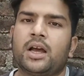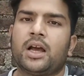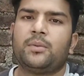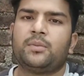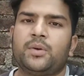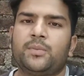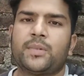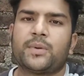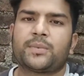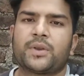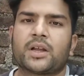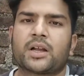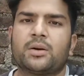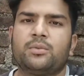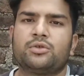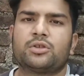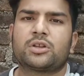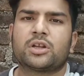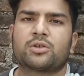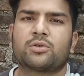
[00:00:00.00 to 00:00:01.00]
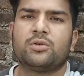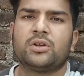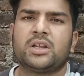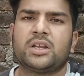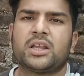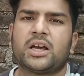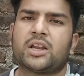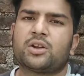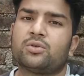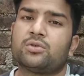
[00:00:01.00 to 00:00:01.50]
अभी मैं अपने कबूतर खोलने
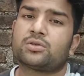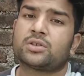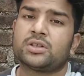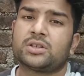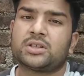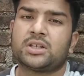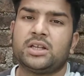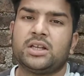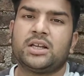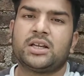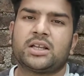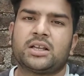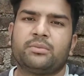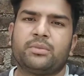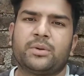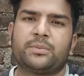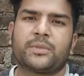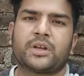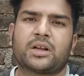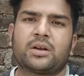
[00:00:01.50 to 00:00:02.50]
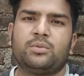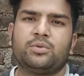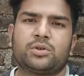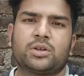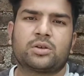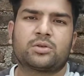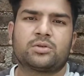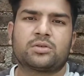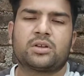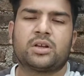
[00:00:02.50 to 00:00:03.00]
जा रहा हूँ किस तरीके से मैं अपने
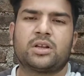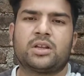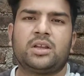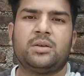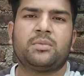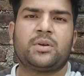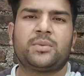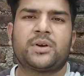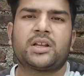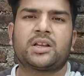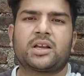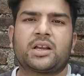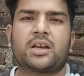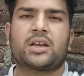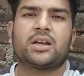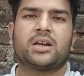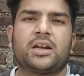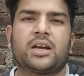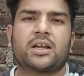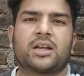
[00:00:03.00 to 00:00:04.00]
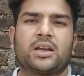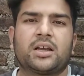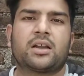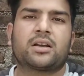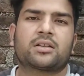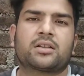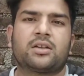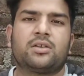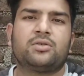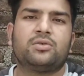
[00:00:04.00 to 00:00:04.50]
कबूतर को सर्दी में बंद करके ढक के
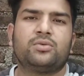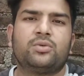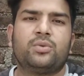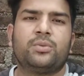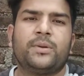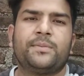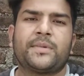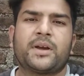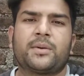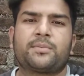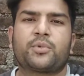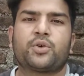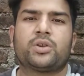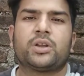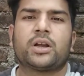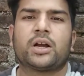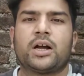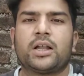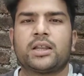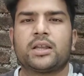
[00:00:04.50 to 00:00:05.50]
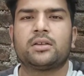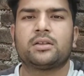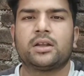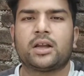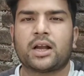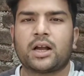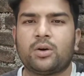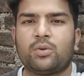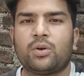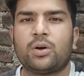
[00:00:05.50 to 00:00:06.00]
रखता हूँ वो भी मैं आपको दिखाने
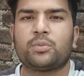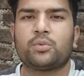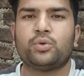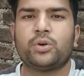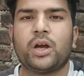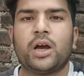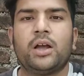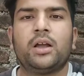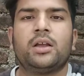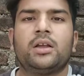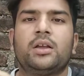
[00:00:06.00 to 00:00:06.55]
दिखाऊँगा पूरा